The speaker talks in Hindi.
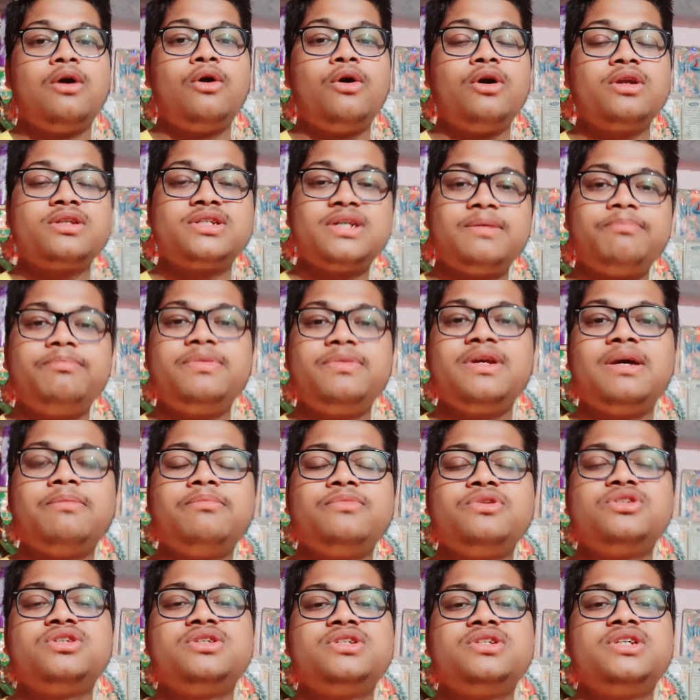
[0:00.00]
और जब भी
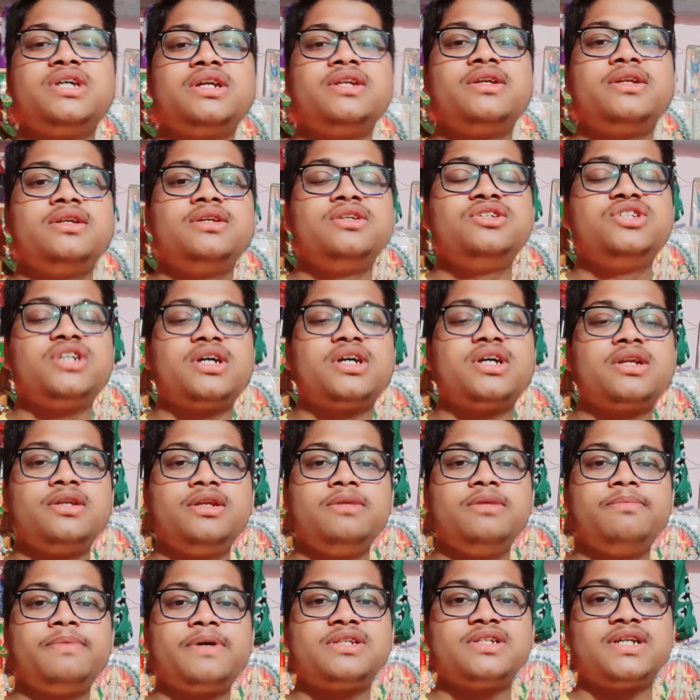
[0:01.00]
हम
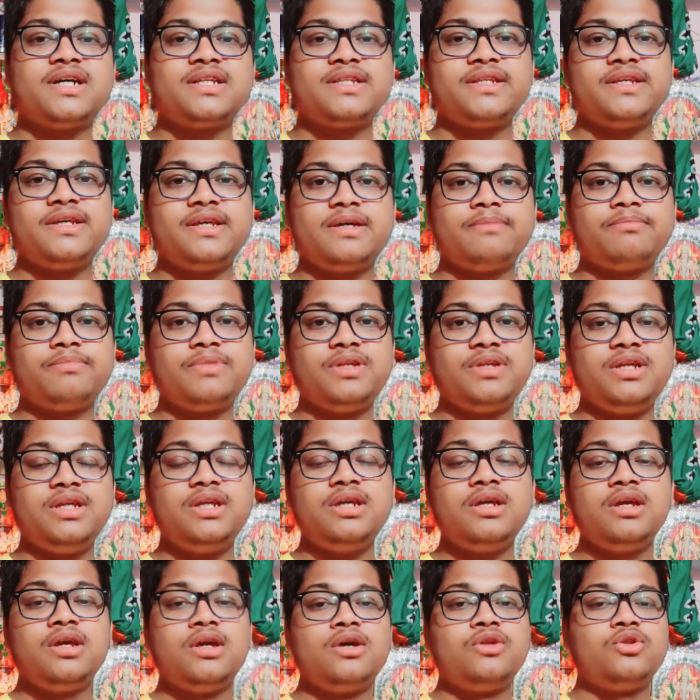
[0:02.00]
जर्नी पर जाते हैं
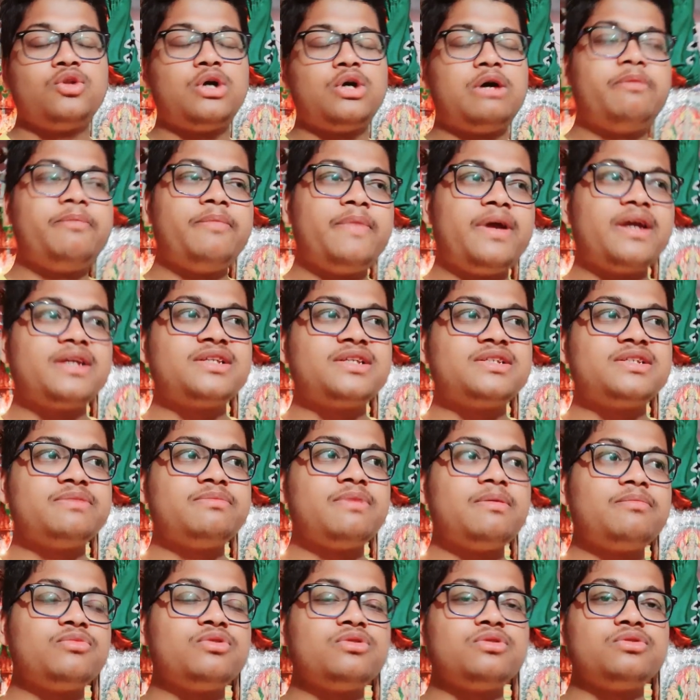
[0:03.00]
अपनी तो हमें
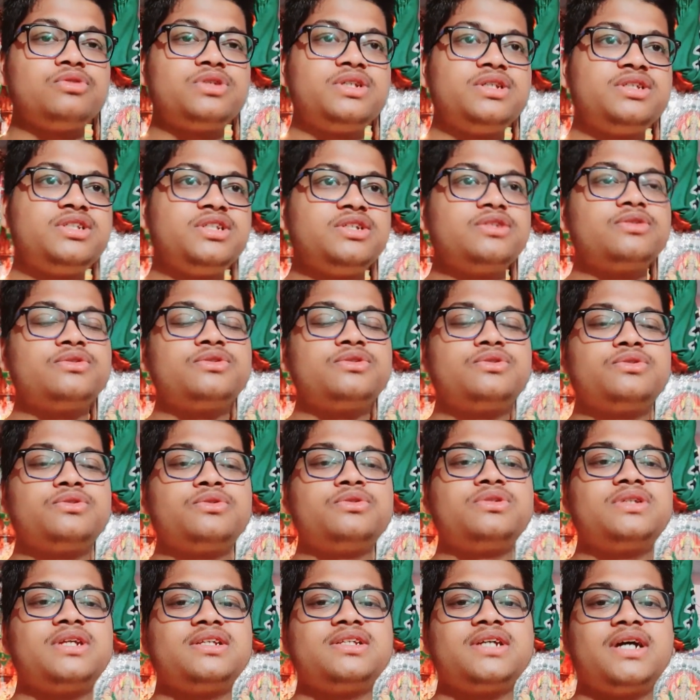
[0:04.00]
मैक्सिमम उसी चीज़ को
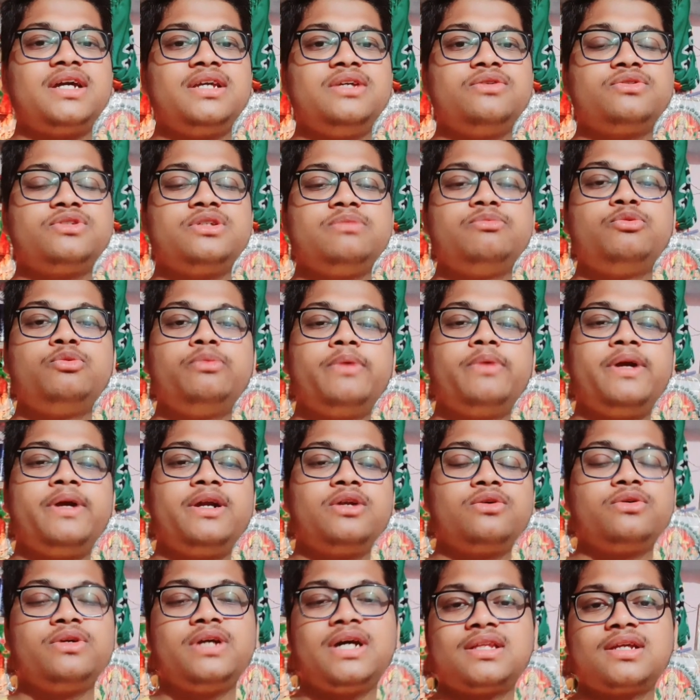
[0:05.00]
सोचना चाहिए उसी
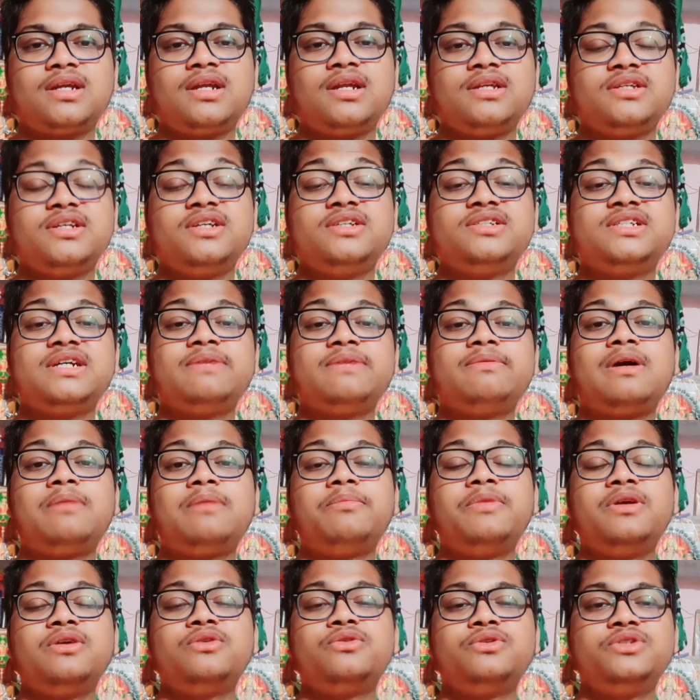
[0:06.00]
मोमेंट को याद करना चाहिए जब
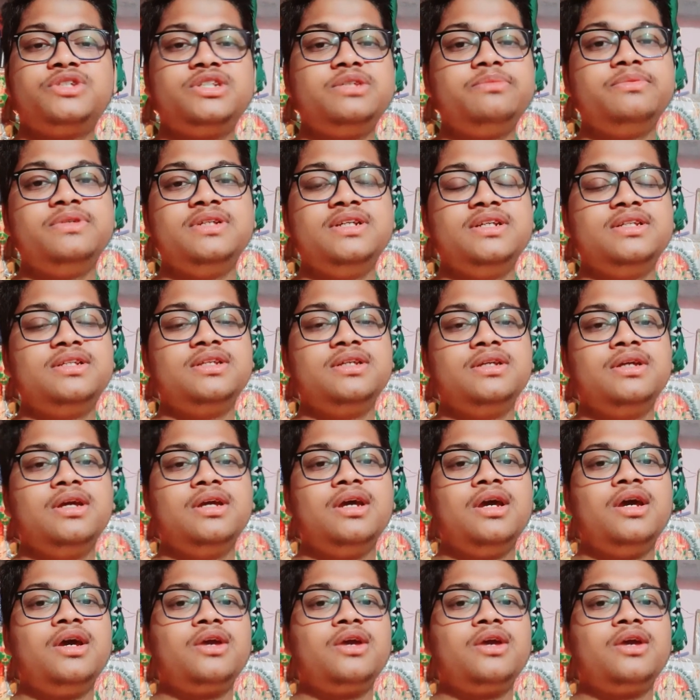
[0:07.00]
हमें खुशी मिली थी